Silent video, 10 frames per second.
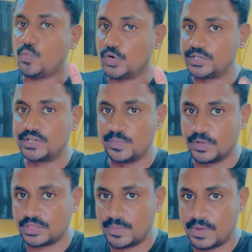ஒட்டு
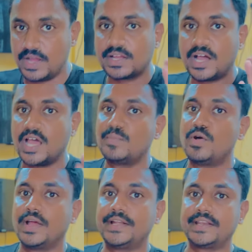மொத்தமாக
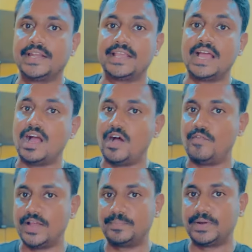கார்போஹைட்ரேட்டை
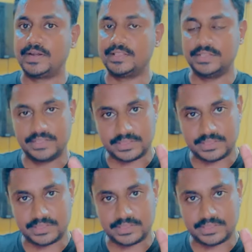அவாய்ட் பண்ணுறது